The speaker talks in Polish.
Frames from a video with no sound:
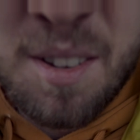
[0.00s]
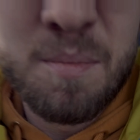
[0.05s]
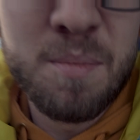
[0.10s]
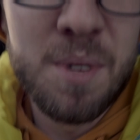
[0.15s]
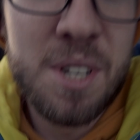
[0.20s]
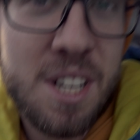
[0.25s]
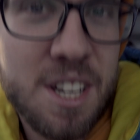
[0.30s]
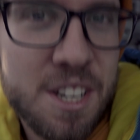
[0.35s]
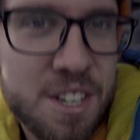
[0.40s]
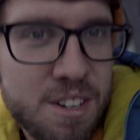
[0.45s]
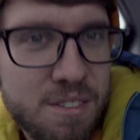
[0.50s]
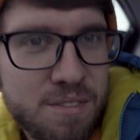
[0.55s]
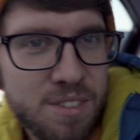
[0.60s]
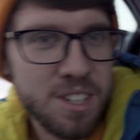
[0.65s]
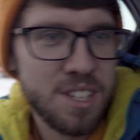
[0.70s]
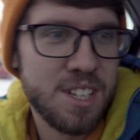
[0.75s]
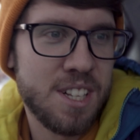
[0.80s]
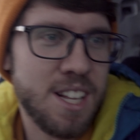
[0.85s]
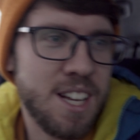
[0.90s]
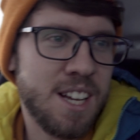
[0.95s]
Myślę, że
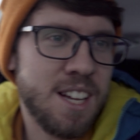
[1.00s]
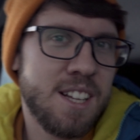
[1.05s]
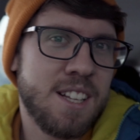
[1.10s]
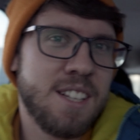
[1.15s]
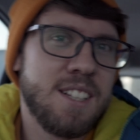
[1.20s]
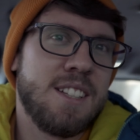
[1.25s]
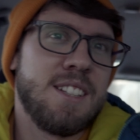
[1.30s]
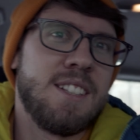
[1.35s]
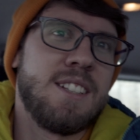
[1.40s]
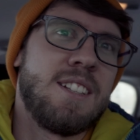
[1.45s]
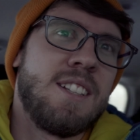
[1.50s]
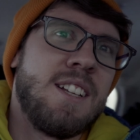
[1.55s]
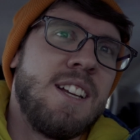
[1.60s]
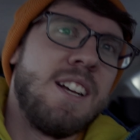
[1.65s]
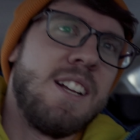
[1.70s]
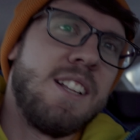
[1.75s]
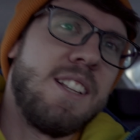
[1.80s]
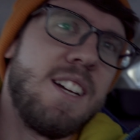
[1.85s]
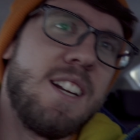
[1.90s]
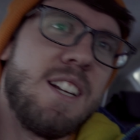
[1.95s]
owocne.
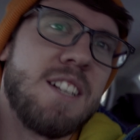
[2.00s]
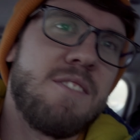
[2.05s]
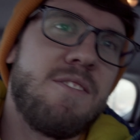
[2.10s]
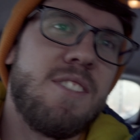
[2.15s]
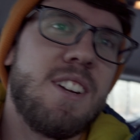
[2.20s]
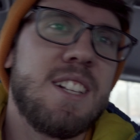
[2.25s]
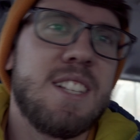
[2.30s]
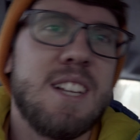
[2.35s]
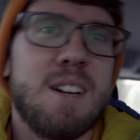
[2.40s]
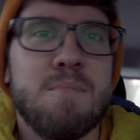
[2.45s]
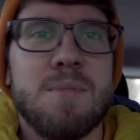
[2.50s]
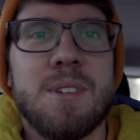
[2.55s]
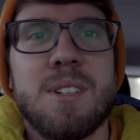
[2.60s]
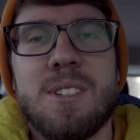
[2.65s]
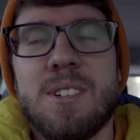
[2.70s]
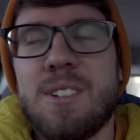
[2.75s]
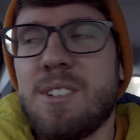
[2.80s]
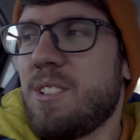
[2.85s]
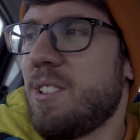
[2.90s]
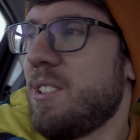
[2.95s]
Teraz wracamy
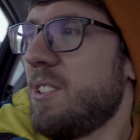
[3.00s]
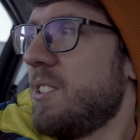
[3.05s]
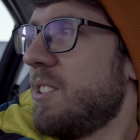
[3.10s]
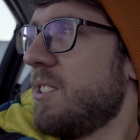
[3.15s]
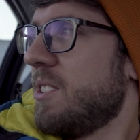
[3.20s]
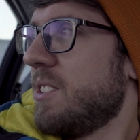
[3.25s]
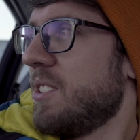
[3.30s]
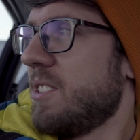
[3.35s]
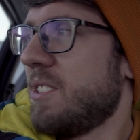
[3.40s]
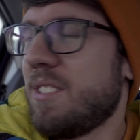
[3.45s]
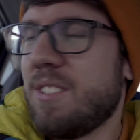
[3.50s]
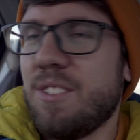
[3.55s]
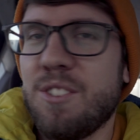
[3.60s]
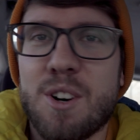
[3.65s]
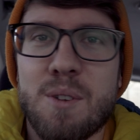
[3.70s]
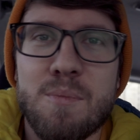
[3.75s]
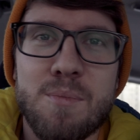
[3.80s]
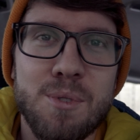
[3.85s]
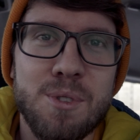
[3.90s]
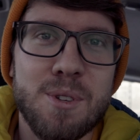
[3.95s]
do
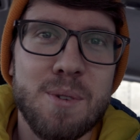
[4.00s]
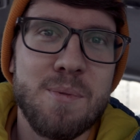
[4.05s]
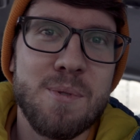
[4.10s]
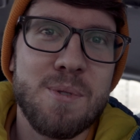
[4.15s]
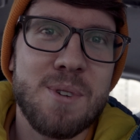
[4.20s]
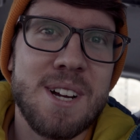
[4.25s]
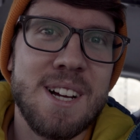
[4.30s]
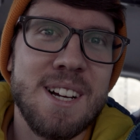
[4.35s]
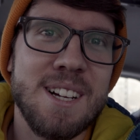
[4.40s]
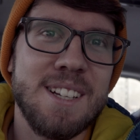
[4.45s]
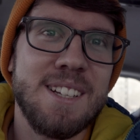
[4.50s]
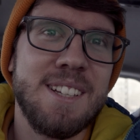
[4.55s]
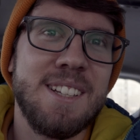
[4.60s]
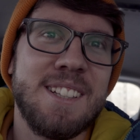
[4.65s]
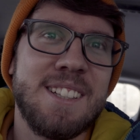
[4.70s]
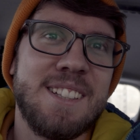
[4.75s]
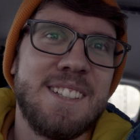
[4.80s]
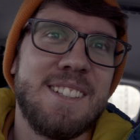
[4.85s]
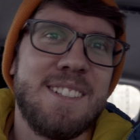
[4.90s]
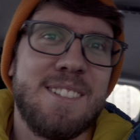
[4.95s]
domu, do biura i,
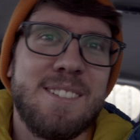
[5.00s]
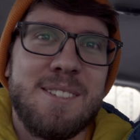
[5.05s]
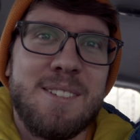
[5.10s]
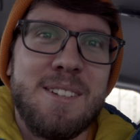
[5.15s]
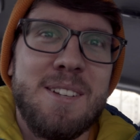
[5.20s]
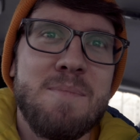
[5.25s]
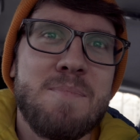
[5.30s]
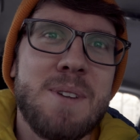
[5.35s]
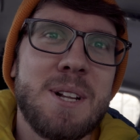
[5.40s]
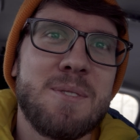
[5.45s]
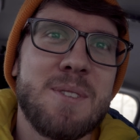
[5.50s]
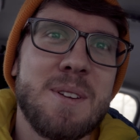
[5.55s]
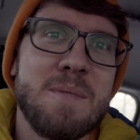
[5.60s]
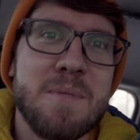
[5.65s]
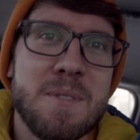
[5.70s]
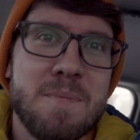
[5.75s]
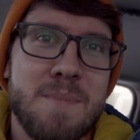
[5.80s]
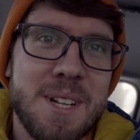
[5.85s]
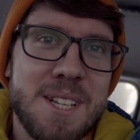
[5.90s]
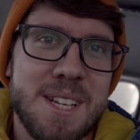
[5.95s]
i
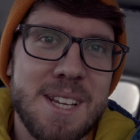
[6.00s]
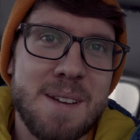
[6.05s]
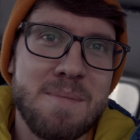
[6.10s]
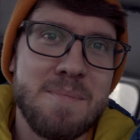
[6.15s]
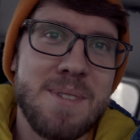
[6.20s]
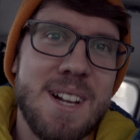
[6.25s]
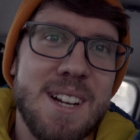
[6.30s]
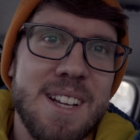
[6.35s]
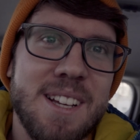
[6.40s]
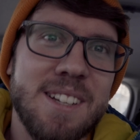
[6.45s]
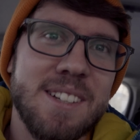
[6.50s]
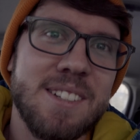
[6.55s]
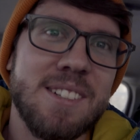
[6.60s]
pracujemy z Maciejem dalej.